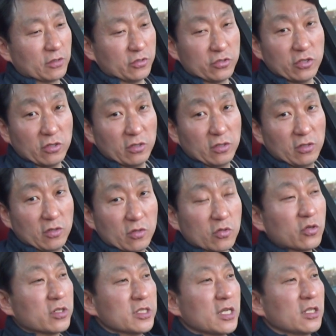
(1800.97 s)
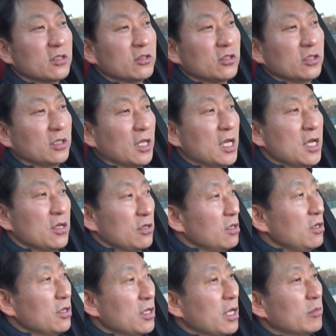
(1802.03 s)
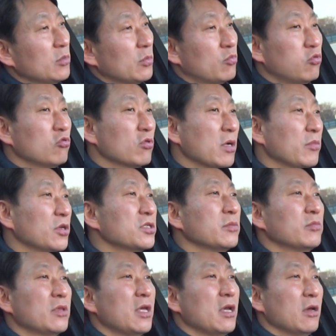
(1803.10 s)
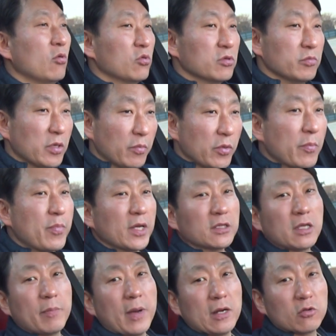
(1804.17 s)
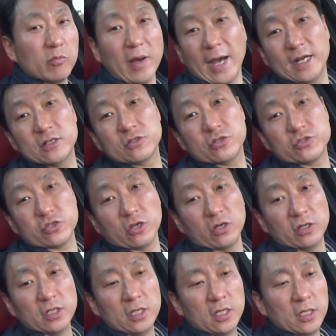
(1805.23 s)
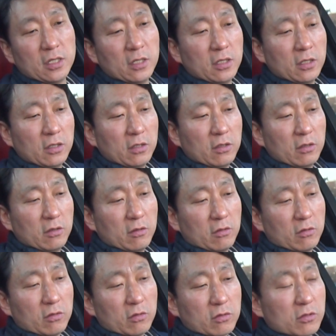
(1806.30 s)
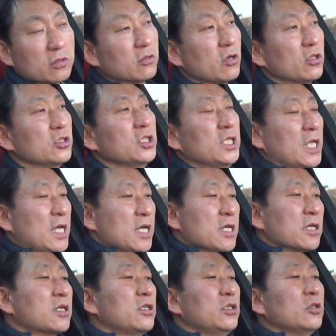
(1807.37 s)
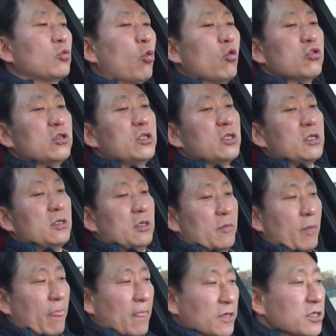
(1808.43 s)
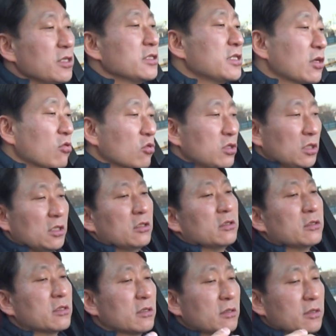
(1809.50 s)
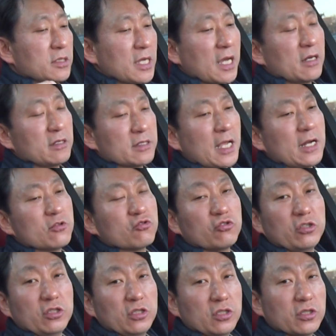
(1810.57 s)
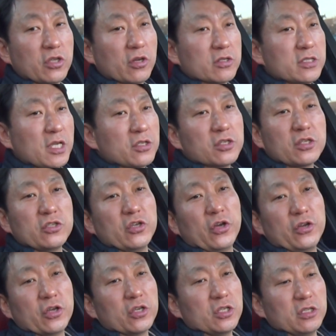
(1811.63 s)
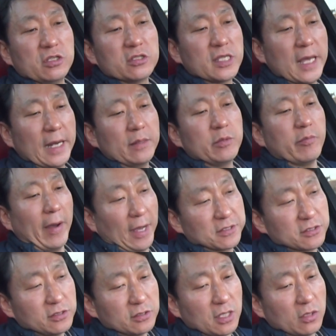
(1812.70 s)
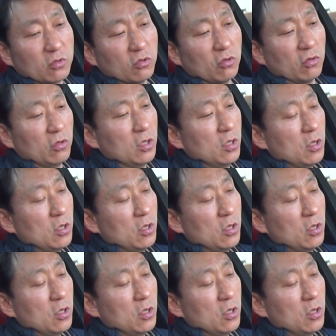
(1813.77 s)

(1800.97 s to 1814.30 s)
그죠? 그런 차들은 1년에 뭐 불과 몇십 대 혹은 뭐 몇백 대 팔고 많은 거죠. 그거는 그 돈을 실제로 그 차를 살 수 있는 경제적인 여력이 있는 사람이 봤을 때도